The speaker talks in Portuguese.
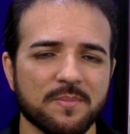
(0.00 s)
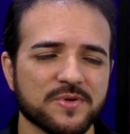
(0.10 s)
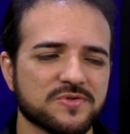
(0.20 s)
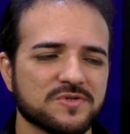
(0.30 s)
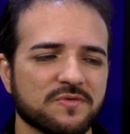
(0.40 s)
a
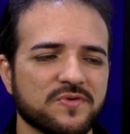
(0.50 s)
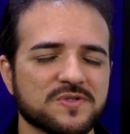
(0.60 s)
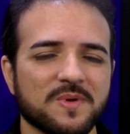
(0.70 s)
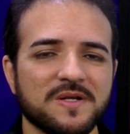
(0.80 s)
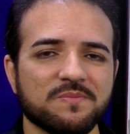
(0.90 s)
pessoa já fez
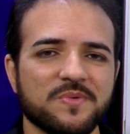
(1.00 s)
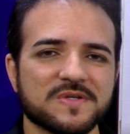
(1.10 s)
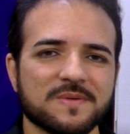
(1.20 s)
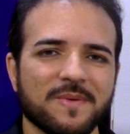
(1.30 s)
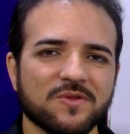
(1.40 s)
uma
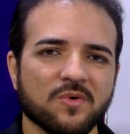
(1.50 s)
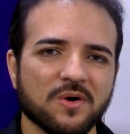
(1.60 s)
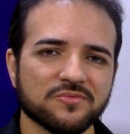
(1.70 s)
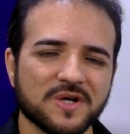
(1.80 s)
limpeza manual no